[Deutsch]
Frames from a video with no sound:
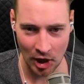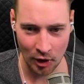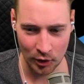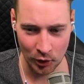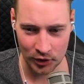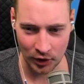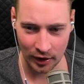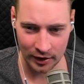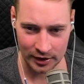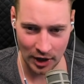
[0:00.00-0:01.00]
Go,
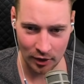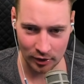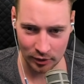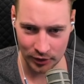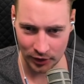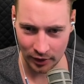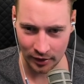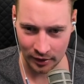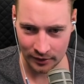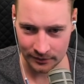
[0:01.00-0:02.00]
Loser! Go,
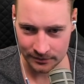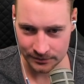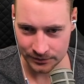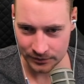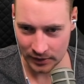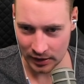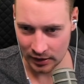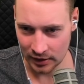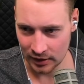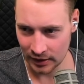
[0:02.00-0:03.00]
Loser!
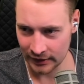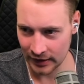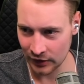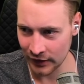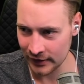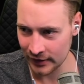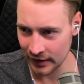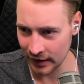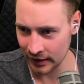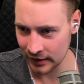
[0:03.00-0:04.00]
Ganz ehrlich, was ist
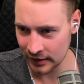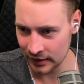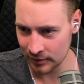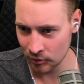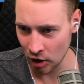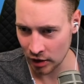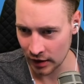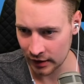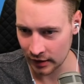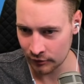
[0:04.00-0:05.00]
denn eigentlich hier in diesem
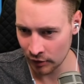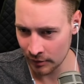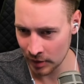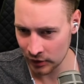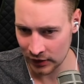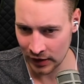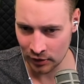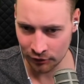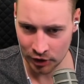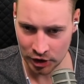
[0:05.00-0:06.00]
Löchlein drin? Wollen wir mal kurz
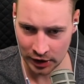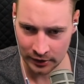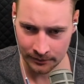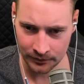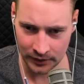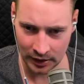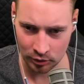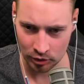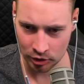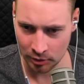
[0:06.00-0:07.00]
Deko vorschicken?
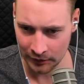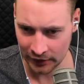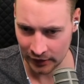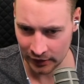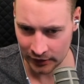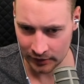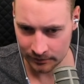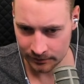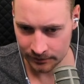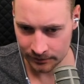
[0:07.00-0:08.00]
Deko. Guck mal, was da ist.
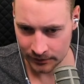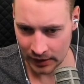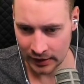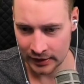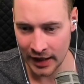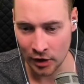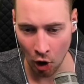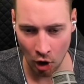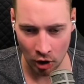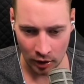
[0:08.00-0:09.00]

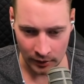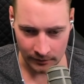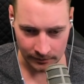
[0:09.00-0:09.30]
Deko!